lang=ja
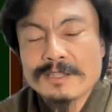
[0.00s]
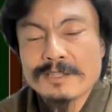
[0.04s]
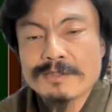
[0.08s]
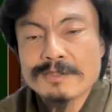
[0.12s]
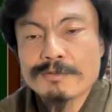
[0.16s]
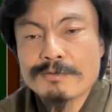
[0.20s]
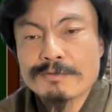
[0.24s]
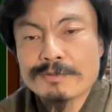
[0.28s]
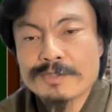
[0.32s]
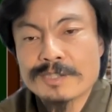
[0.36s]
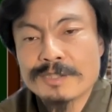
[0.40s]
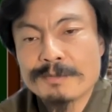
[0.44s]

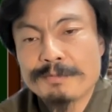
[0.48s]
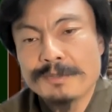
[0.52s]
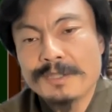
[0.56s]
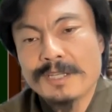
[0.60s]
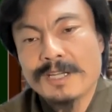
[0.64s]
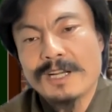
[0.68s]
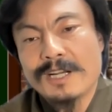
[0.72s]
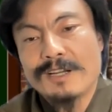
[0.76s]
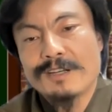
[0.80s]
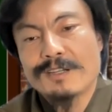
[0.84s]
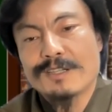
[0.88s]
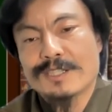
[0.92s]
そう自分
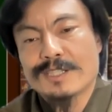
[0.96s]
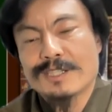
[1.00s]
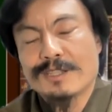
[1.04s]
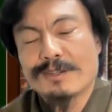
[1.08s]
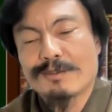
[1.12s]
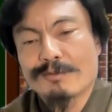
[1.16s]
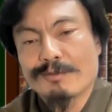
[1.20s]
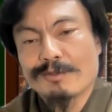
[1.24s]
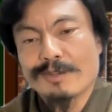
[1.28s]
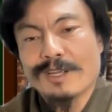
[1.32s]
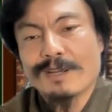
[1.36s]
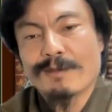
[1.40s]
で管理して
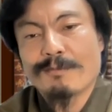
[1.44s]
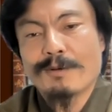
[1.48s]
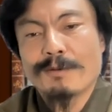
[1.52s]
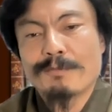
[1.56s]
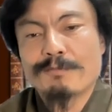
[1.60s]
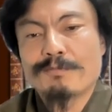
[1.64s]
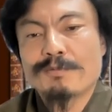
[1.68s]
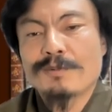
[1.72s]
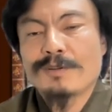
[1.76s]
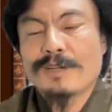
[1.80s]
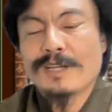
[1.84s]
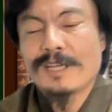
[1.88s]
るとね、まあ、
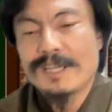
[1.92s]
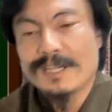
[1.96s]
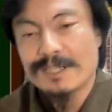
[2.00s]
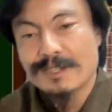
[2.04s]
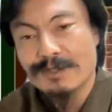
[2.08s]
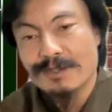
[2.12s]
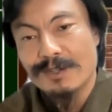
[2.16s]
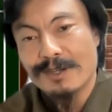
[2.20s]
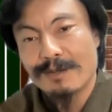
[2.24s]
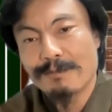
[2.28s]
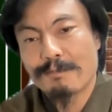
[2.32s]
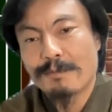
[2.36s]
部屋
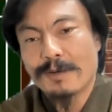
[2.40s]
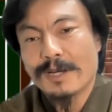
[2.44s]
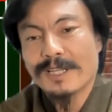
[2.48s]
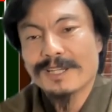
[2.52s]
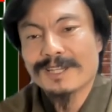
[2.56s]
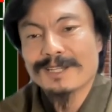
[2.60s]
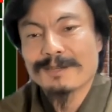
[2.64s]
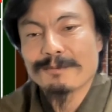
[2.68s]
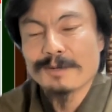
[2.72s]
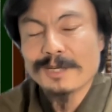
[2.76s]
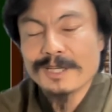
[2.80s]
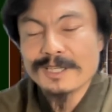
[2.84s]
数がいっぱい
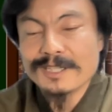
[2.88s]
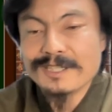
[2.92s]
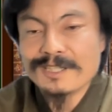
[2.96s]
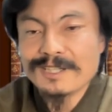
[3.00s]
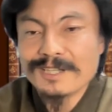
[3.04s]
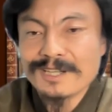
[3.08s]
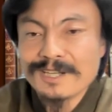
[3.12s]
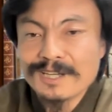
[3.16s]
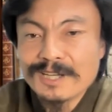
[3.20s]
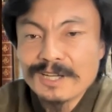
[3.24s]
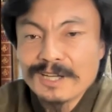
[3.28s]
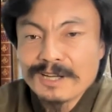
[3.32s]
あった場合
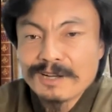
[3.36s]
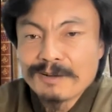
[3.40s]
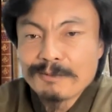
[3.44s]
に、